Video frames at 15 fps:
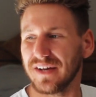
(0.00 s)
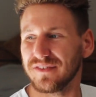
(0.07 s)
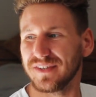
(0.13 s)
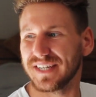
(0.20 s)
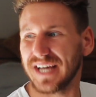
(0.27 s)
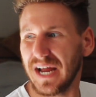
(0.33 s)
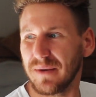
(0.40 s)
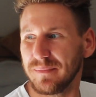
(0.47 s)
Also
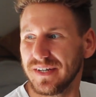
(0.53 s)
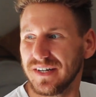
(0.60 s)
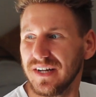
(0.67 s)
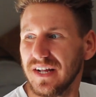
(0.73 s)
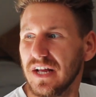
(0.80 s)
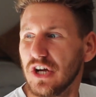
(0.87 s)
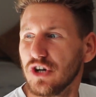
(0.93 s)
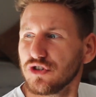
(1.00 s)
ich kann mir
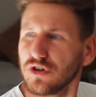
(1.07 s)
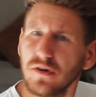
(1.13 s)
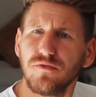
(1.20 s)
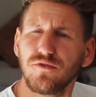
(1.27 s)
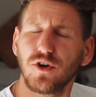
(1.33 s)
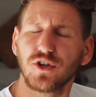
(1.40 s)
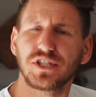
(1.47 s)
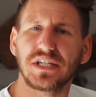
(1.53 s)
schon
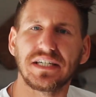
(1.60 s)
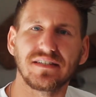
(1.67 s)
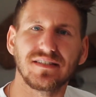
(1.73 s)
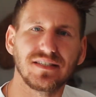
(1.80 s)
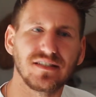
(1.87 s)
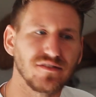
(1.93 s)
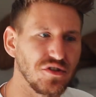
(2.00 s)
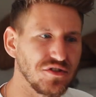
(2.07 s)
vorstellen, dass
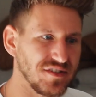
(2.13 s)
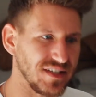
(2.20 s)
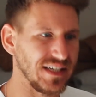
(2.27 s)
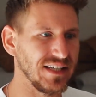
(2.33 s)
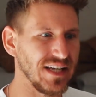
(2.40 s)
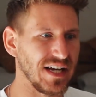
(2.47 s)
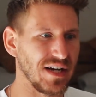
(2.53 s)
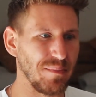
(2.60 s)
ich das noch
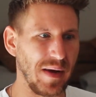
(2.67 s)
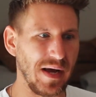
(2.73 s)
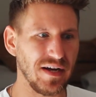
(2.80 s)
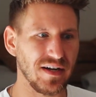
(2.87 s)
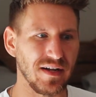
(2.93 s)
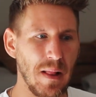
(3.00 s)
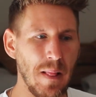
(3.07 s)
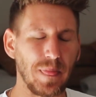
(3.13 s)
zehn Jahre
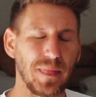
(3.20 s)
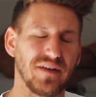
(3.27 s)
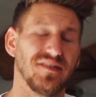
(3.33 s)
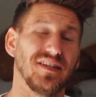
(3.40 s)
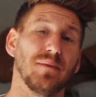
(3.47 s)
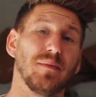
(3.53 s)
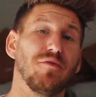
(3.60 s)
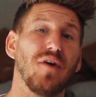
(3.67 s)
mache, dass
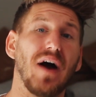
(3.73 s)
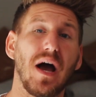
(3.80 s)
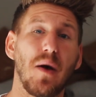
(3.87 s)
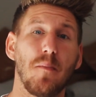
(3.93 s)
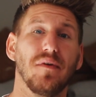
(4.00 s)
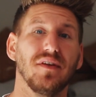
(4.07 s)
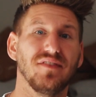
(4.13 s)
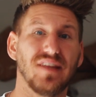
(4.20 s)
ich aber vor
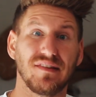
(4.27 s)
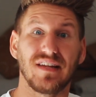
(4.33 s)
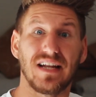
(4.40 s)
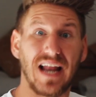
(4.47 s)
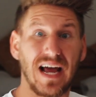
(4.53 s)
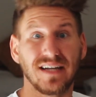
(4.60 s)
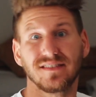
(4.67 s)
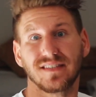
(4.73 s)
allem sehr, sehr
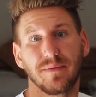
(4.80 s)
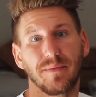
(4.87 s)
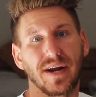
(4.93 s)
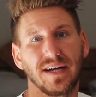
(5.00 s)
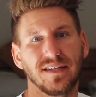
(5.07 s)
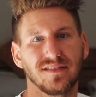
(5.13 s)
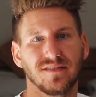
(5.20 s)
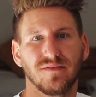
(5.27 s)
langsam
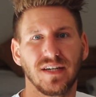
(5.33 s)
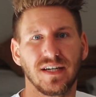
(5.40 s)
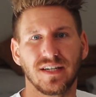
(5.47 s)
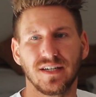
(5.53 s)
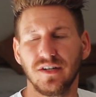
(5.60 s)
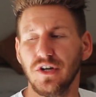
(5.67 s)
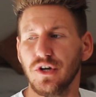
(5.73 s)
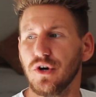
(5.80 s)
reisen
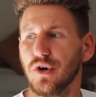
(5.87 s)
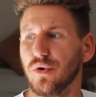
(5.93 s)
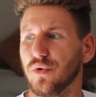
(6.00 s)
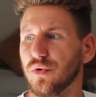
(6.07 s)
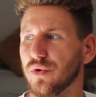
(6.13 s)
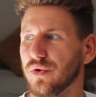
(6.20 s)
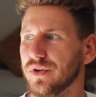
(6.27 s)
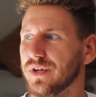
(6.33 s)
werde
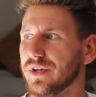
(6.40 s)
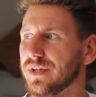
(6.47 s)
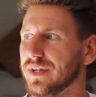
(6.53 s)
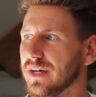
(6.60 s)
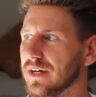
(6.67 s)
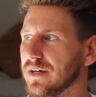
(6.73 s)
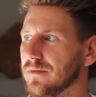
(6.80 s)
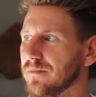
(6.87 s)
und
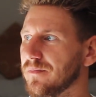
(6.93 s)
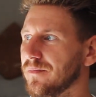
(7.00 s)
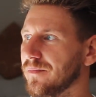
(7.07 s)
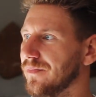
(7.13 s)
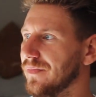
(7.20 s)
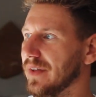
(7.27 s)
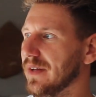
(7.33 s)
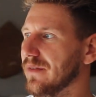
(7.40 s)
ähm,